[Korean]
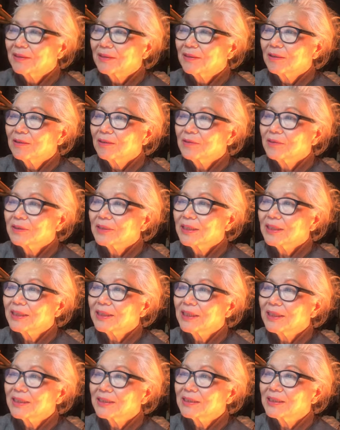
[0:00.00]
어떻게
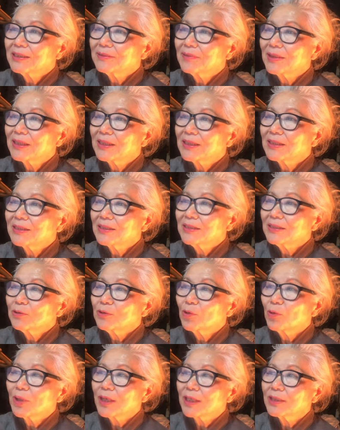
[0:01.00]
해야 지방을
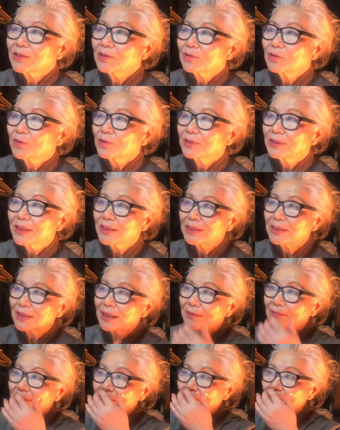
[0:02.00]
효과적으로
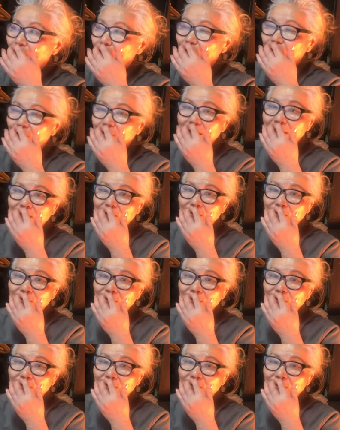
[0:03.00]
제거하면서 운동을 할